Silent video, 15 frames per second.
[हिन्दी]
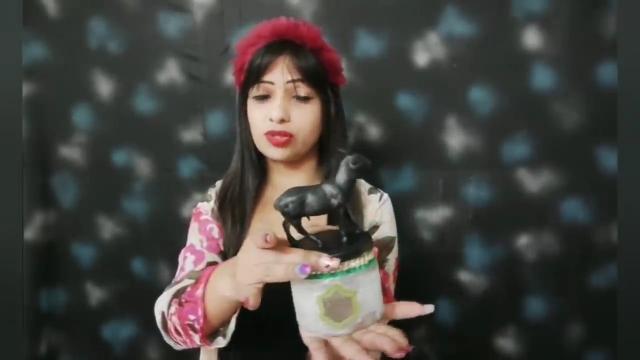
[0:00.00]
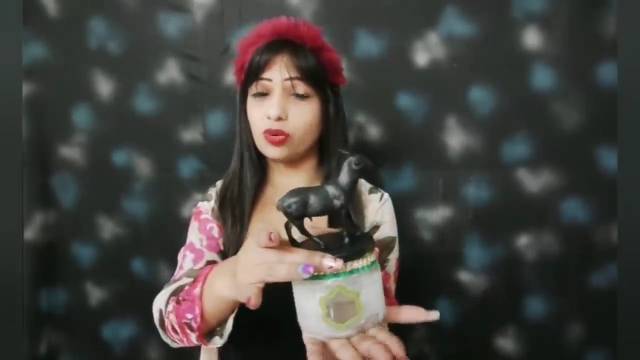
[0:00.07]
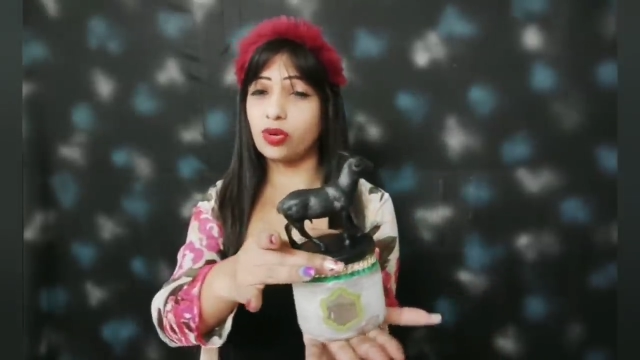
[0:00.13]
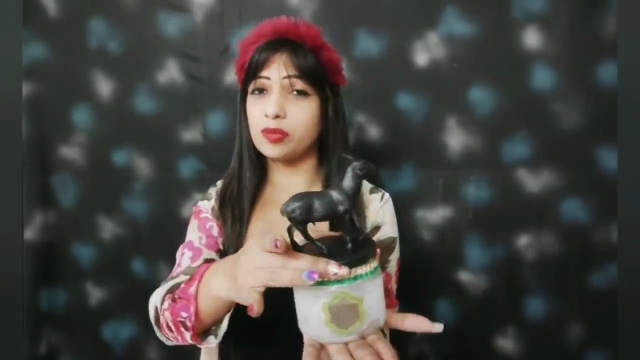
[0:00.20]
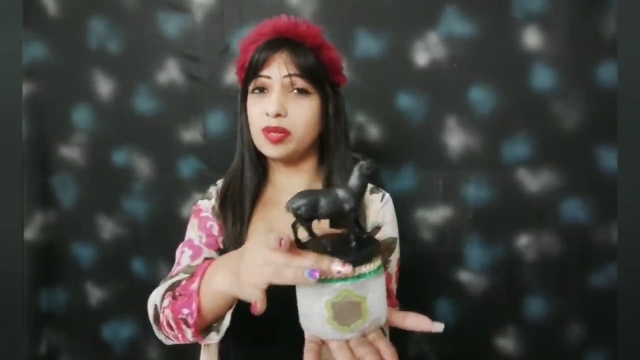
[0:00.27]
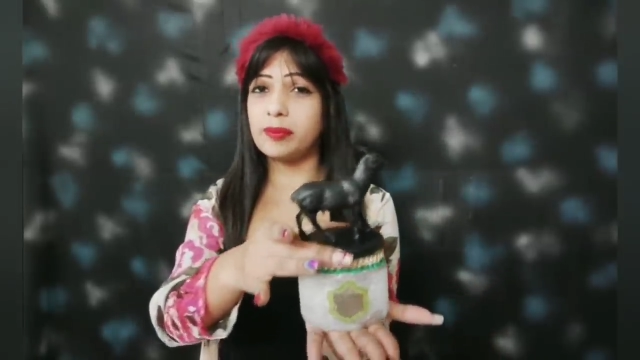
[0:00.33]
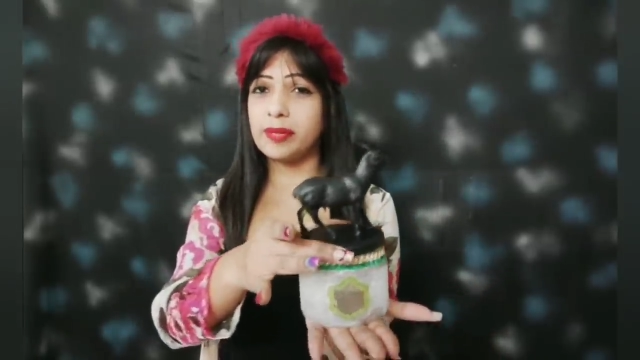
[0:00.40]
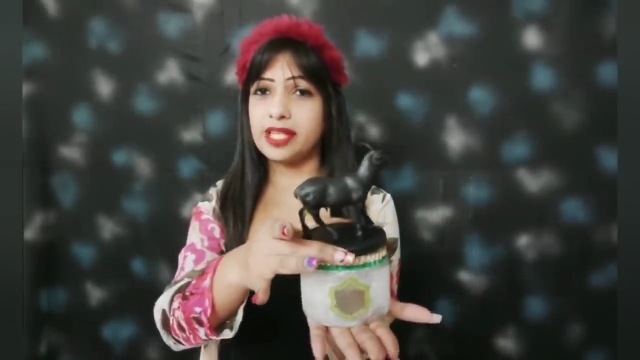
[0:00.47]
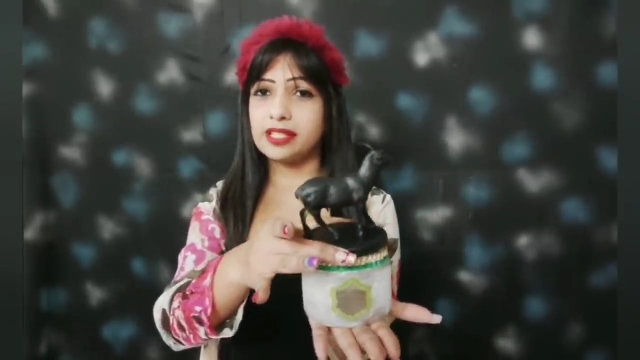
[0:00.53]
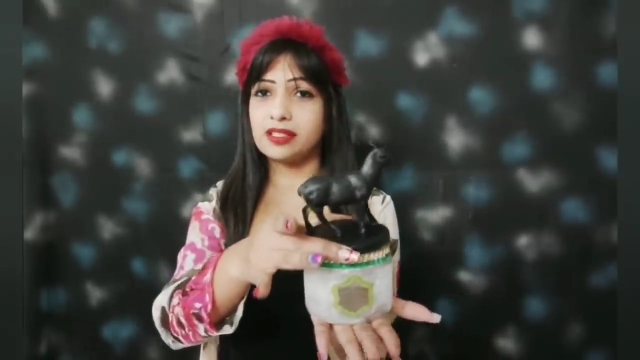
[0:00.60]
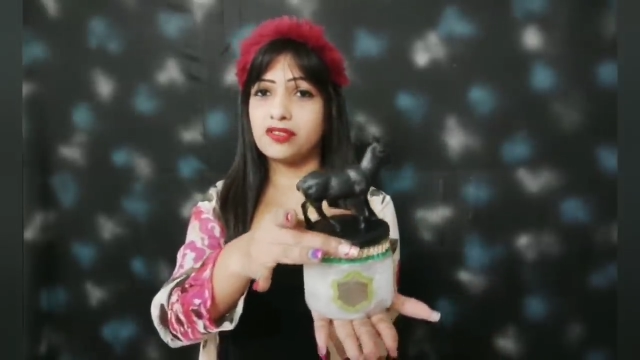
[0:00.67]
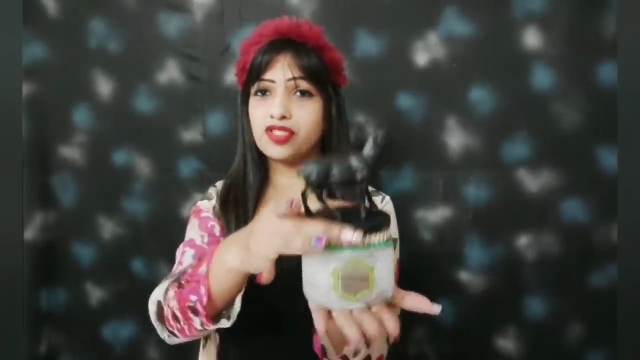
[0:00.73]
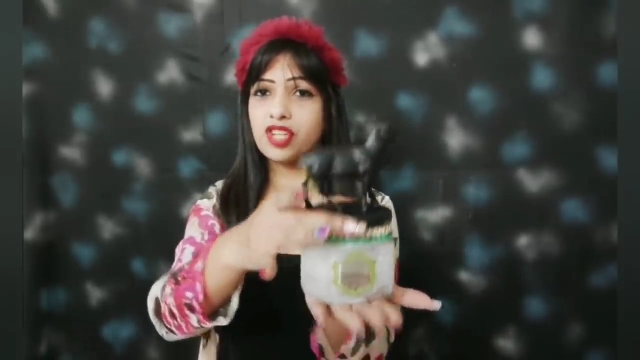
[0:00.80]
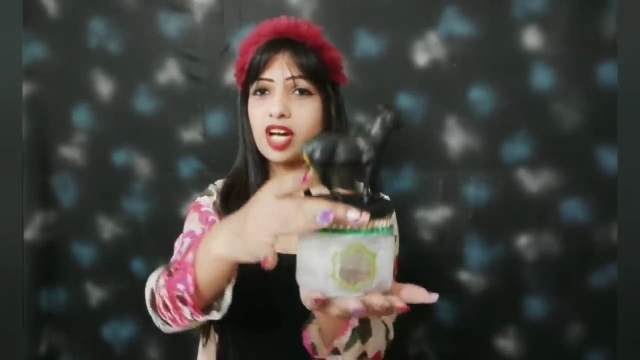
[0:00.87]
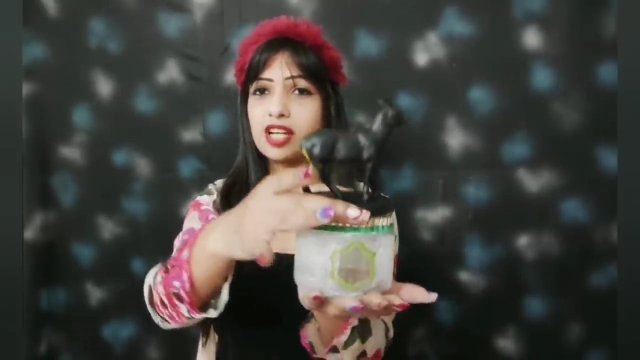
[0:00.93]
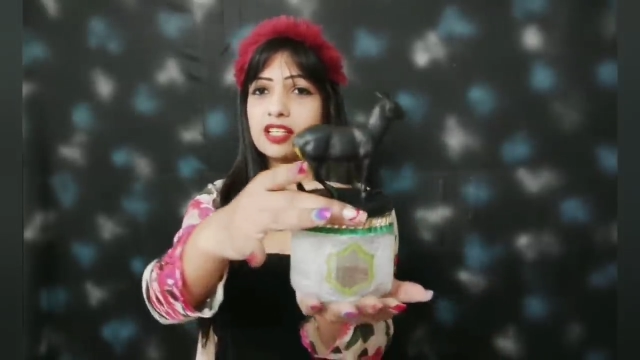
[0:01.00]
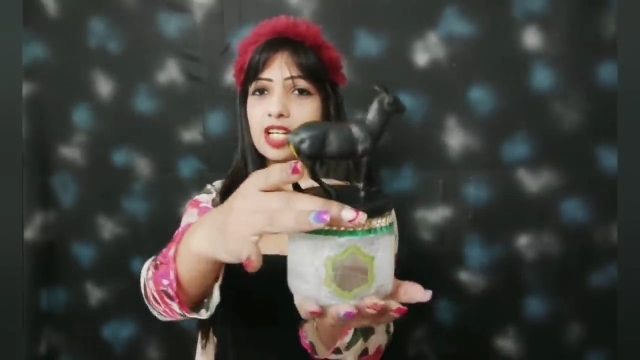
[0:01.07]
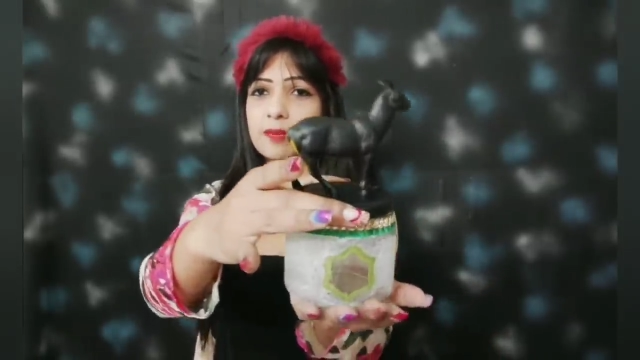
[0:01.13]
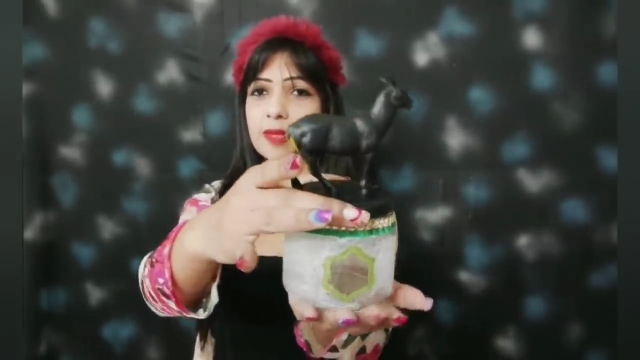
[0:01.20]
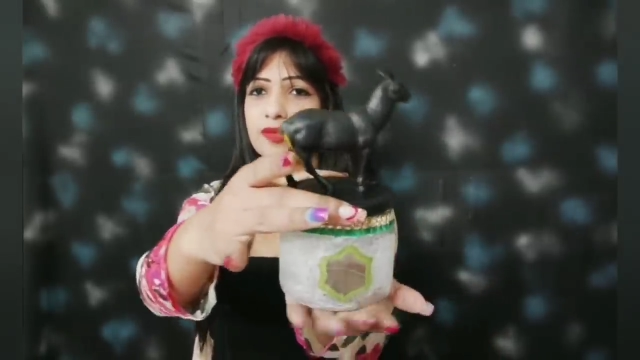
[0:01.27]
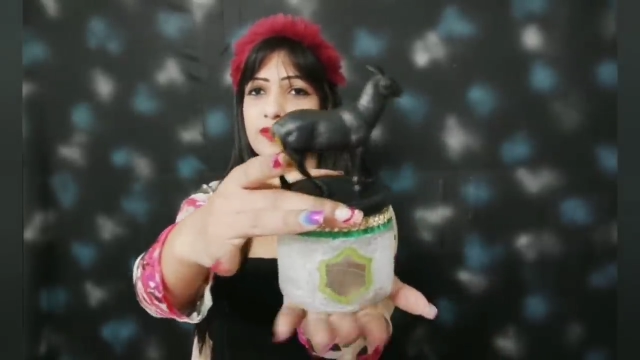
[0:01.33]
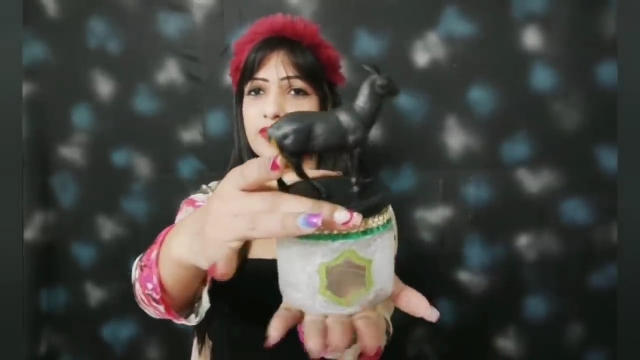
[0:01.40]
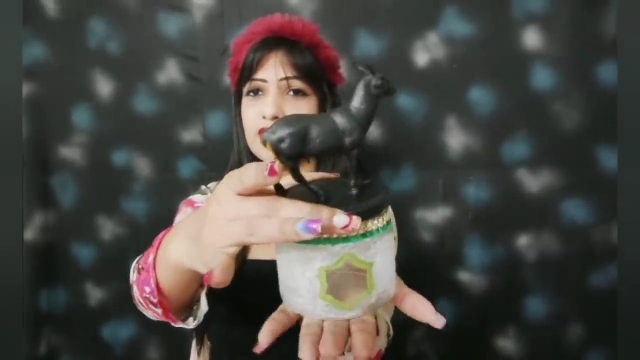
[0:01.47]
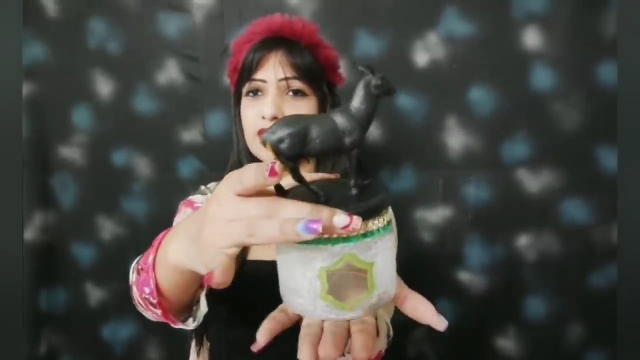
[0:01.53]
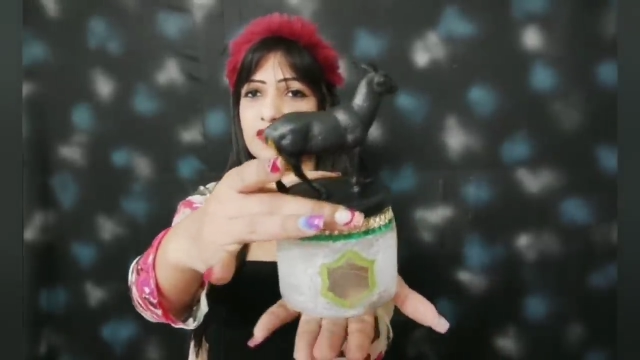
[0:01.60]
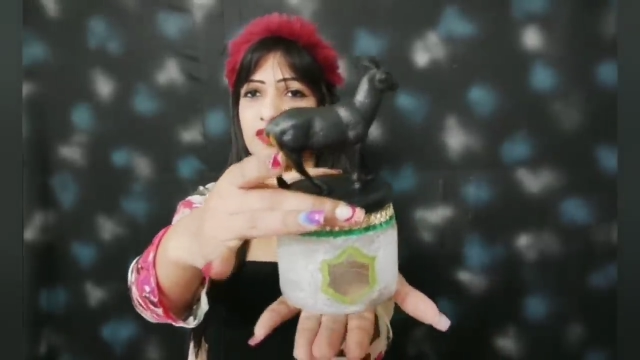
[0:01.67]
कोई भी मेसन जार घर पर वेस्ट